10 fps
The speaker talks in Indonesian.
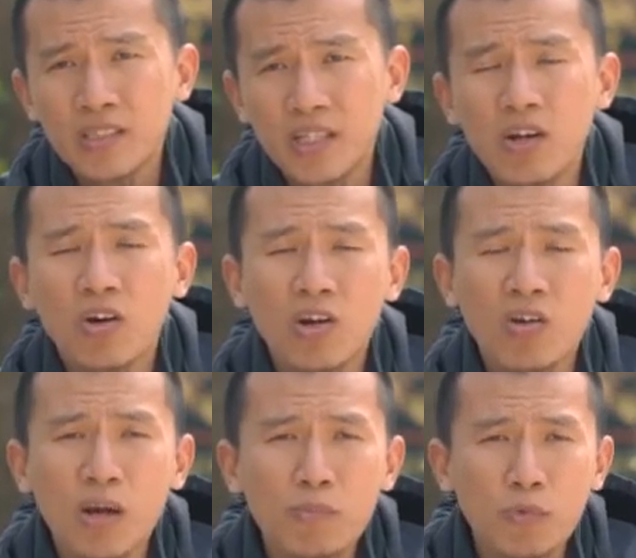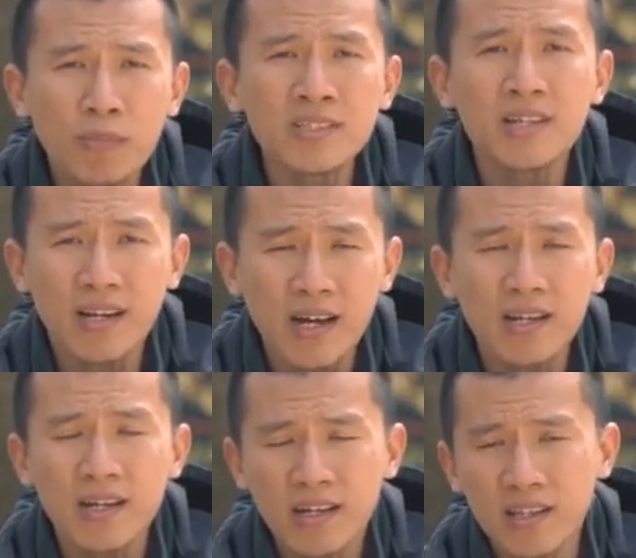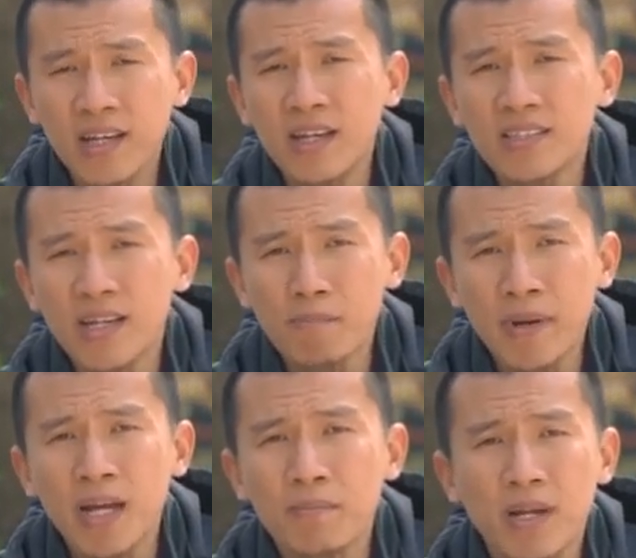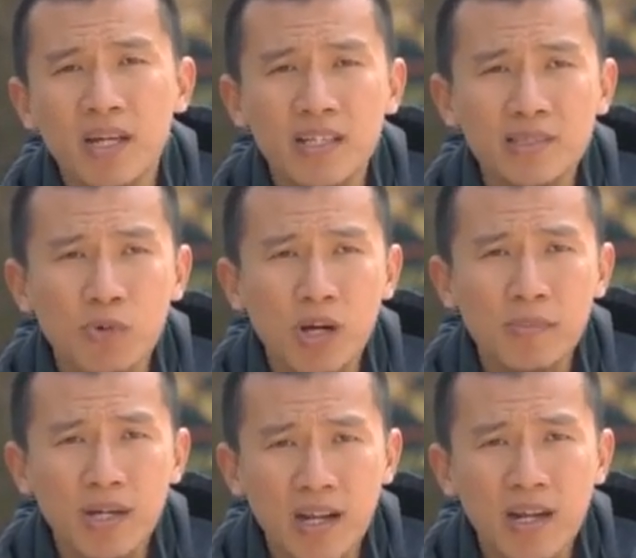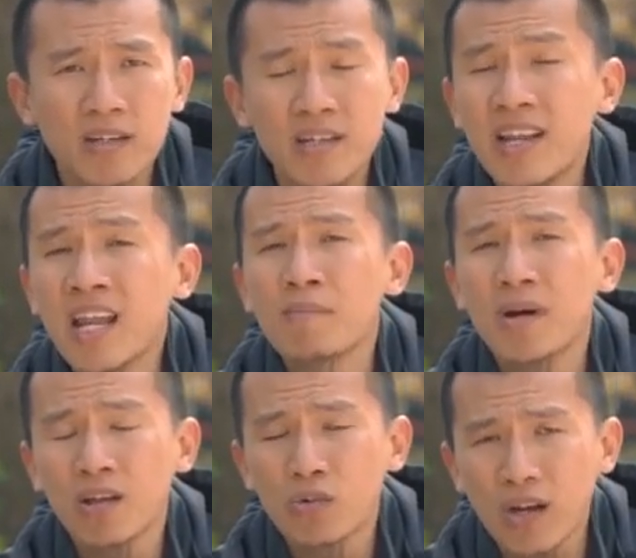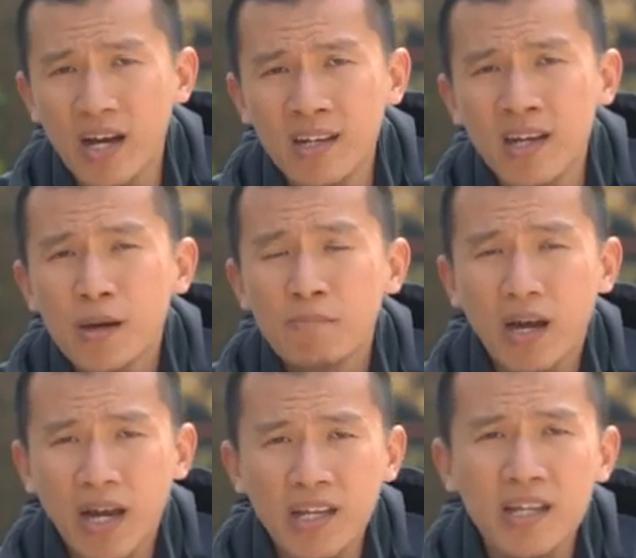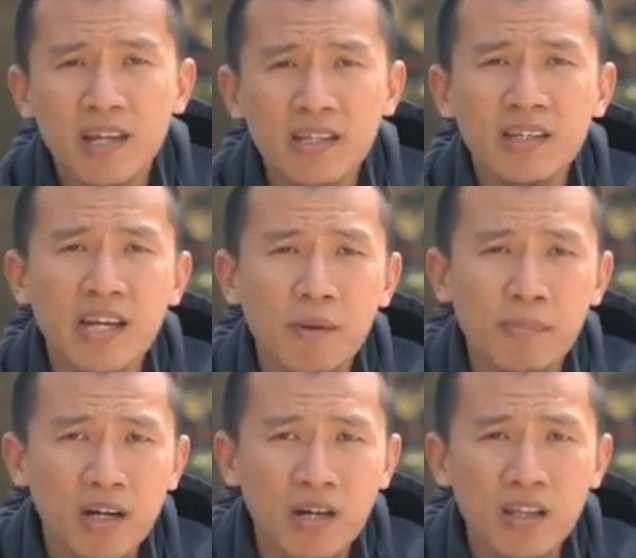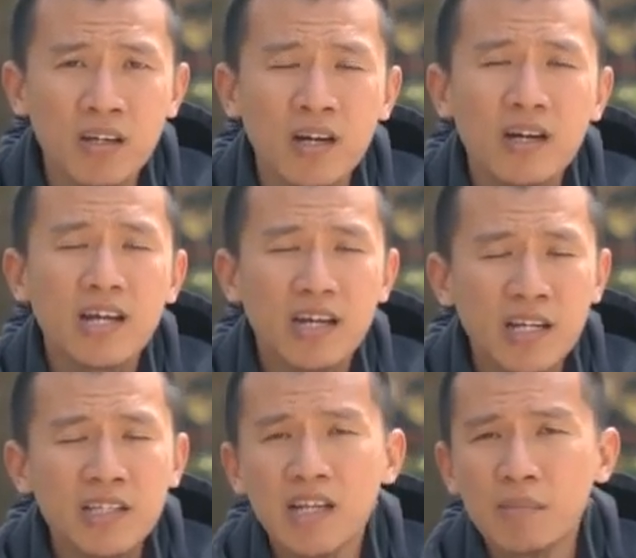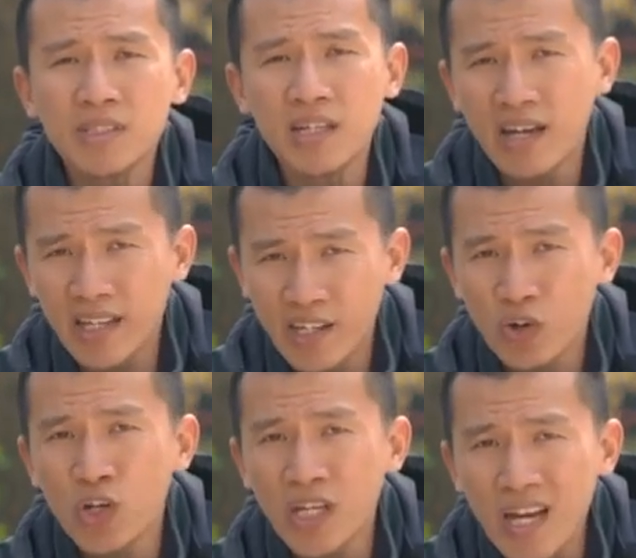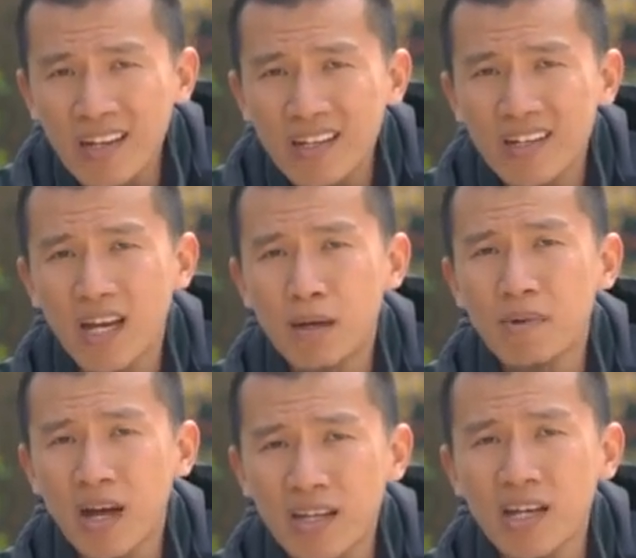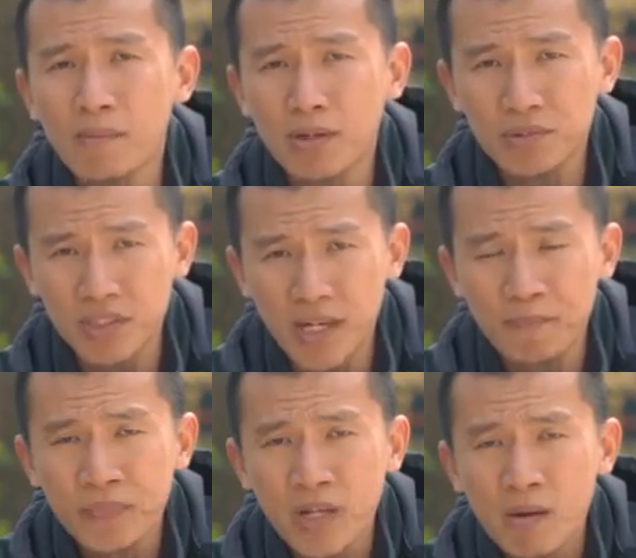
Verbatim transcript: Jadi orang-orang mukmin sederhana, ketika disampaikan padanya sebuah kebenaran di dalam Al-Qur'an, maka ini datangnya daripada Allah dan ini tidak bisa dikategorikan ke dalam karya manusia.